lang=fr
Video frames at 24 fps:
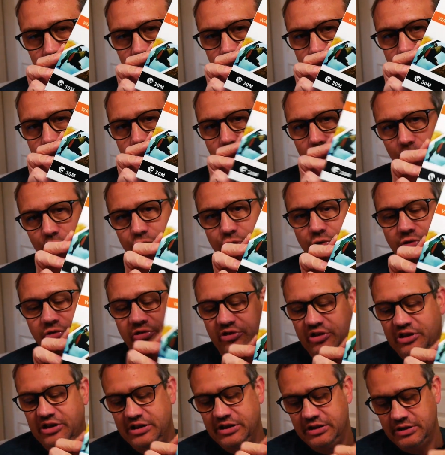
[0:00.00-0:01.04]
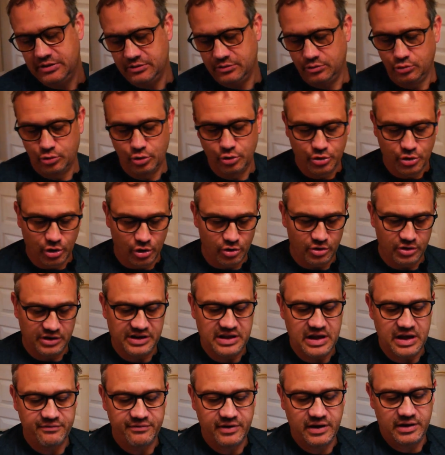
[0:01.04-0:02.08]
Alors ceci, dedans il
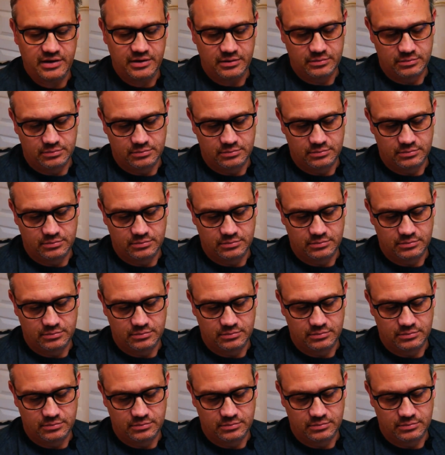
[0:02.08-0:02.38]
y avait